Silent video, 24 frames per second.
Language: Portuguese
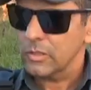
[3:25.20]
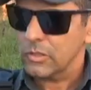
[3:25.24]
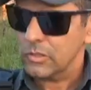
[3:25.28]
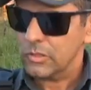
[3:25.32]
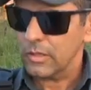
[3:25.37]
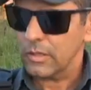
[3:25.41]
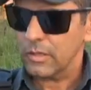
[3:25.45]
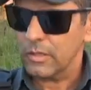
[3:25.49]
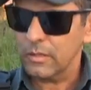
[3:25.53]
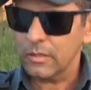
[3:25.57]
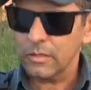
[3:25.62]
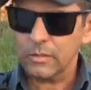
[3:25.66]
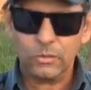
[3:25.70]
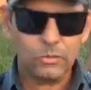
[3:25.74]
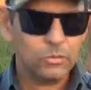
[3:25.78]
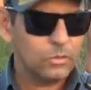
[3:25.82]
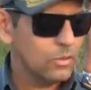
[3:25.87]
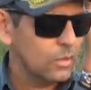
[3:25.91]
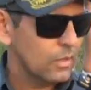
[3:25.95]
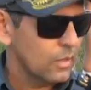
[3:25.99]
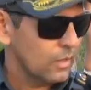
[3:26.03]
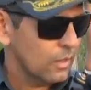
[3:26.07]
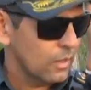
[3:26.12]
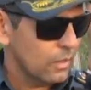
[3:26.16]
chegando
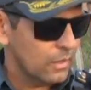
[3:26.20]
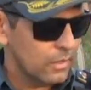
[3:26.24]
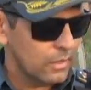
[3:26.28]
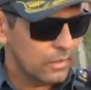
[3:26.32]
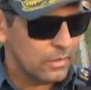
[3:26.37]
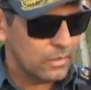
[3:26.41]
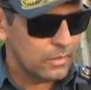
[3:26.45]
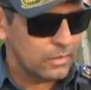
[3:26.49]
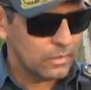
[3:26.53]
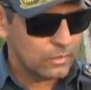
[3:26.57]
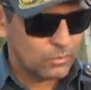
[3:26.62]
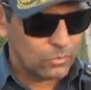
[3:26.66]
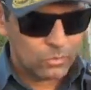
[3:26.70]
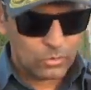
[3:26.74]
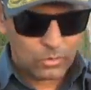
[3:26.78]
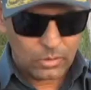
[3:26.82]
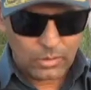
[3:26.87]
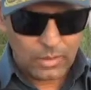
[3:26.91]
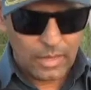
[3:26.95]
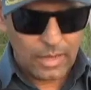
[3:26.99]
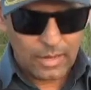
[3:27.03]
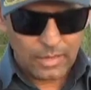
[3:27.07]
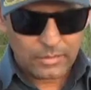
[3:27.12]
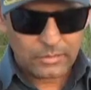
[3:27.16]
é, no,
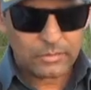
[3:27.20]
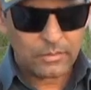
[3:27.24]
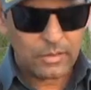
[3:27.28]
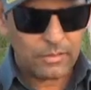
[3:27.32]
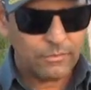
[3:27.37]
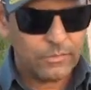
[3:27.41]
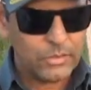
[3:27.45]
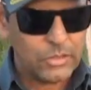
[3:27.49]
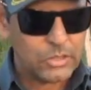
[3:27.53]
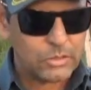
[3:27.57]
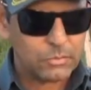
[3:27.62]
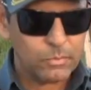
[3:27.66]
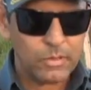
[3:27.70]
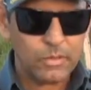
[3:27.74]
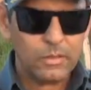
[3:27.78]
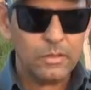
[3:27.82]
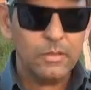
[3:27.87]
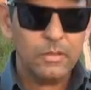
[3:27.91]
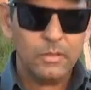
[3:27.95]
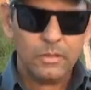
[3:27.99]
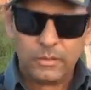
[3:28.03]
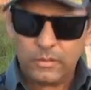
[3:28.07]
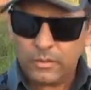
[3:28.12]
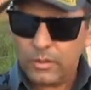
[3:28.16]
na casa da vítima,
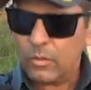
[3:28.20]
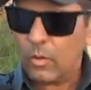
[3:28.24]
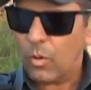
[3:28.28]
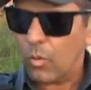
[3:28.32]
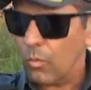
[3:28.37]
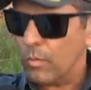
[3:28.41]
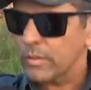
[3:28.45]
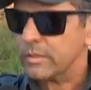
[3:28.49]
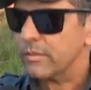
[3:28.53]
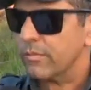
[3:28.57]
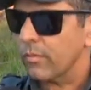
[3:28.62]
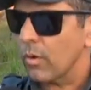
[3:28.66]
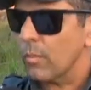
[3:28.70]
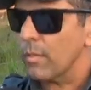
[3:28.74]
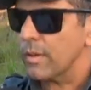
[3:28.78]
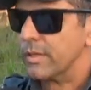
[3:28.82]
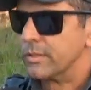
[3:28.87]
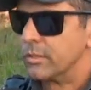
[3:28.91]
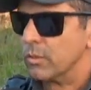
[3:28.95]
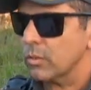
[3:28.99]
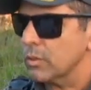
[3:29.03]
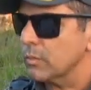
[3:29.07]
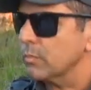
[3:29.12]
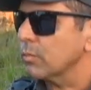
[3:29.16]
deu algumas
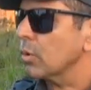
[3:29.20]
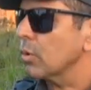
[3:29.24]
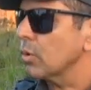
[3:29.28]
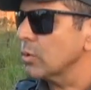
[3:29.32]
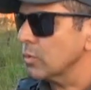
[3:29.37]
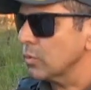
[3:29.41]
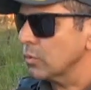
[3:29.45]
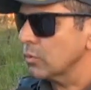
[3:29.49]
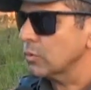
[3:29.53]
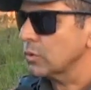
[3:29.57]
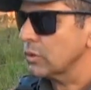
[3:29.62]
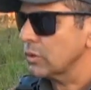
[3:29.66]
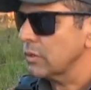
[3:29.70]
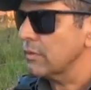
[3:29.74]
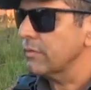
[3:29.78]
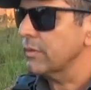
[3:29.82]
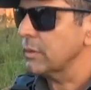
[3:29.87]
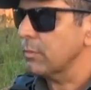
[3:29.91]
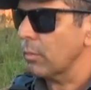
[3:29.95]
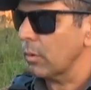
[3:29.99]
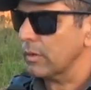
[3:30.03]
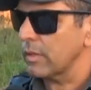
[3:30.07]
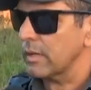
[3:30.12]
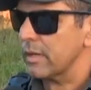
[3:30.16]
informações para onde os
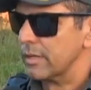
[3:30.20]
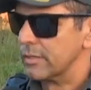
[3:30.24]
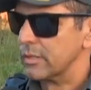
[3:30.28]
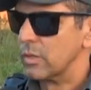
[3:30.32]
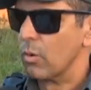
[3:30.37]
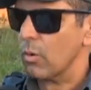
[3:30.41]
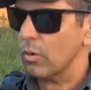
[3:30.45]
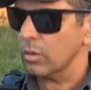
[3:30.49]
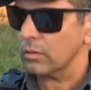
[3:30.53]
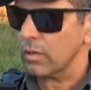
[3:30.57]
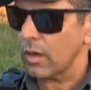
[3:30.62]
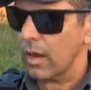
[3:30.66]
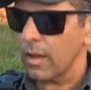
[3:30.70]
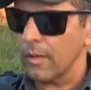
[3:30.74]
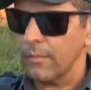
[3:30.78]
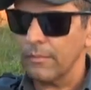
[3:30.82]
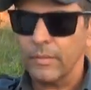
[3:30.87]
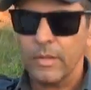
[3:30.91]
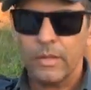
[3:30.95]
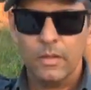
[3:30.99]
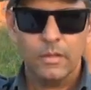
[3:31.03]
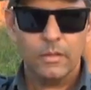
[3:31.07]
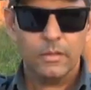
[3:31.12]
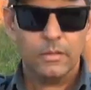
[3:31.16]
indivíduos poderiam se encontrar.
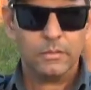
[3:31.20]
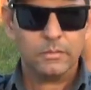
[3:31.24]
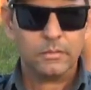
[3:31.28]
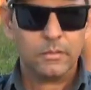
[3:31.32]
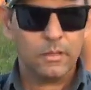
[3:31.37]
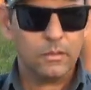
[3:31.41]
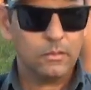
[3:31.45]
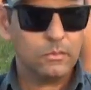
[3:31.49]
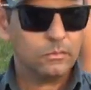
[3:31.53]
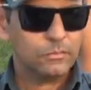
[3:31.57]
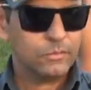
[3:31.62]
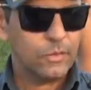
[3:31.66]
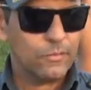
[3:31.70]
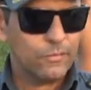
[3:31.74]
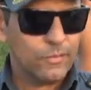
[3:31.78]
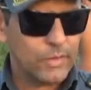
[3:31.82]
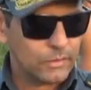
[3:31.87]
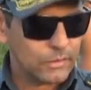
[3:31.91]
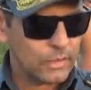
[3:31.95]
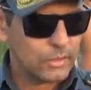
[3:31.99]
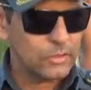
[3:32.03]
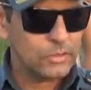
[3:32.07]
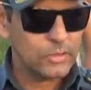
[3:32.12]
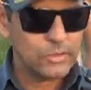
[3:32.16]
Então, foi
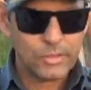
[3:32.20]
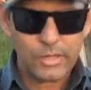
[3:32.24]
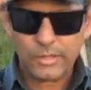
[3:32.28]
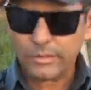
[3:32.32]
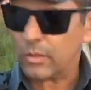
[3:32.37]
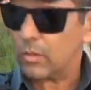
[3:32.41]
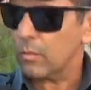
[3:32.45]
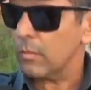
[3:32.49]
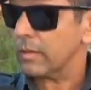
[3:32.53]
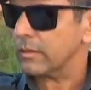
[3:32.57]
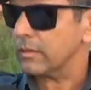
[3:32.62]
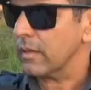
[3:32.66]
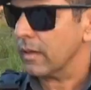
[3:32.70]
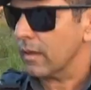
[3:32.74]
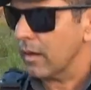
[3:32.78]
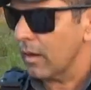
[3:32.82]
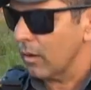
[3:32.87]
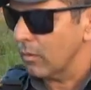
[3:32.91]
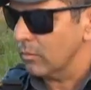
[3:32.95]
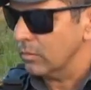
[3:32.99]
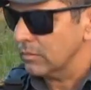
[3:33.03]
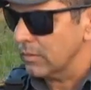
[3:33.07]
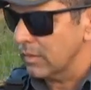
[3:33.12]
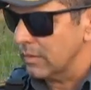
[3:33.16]
feita a diligência no
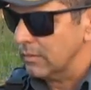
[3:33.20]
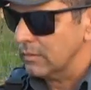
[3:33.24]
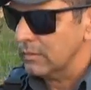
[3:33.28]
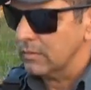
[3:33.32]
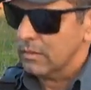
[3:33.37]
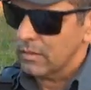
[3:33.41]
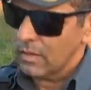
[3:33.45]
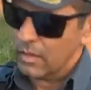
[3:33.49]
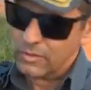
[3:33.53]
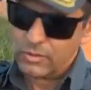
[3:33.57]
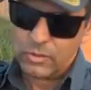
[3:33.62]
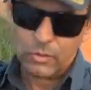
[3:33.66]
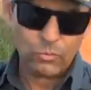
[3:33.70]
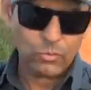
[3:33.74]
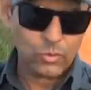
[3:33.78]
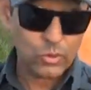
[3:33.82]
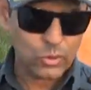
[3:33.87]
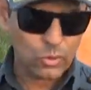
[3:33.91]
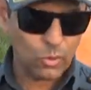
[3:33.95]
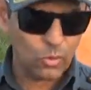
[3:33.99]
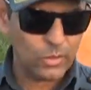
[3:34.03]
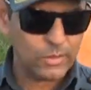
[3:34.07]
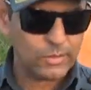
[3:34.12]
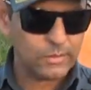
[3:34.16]
Matagal, né, as
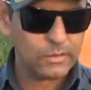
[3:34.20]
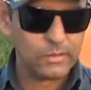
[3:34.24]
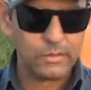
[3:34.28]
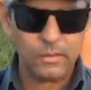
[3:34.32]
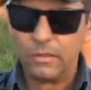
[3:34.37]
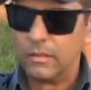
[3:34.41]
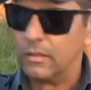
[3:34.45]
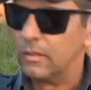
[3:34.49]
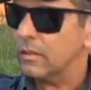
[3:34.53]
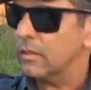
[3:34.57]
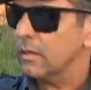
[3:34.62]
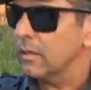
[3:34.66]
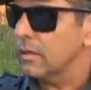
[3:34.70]
incursões, e,